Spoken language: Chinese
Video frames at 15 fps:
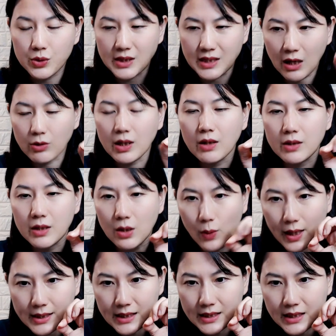找到你的
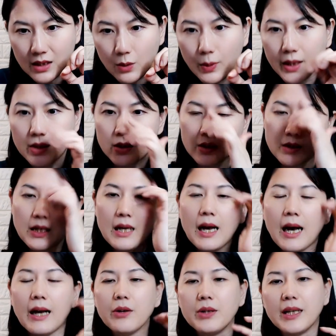快捷键的位置，
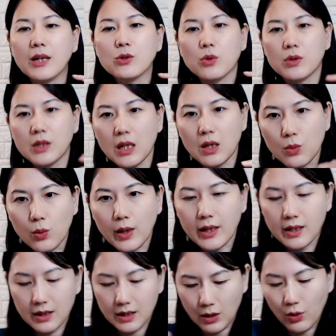还有你要做定位
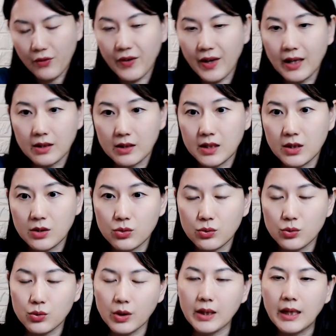也会非常的清楚。
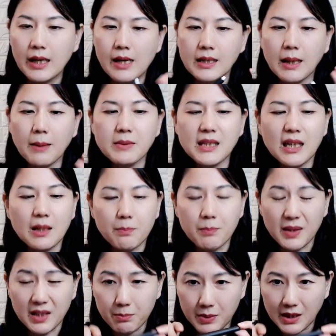所以他们家的
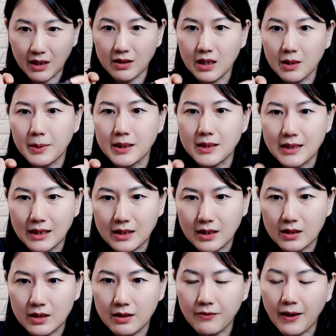笔比较特别是在这
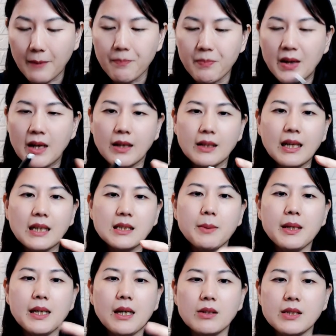个地方。然后它这
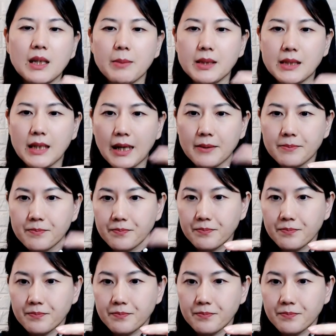边也有橡皮擦，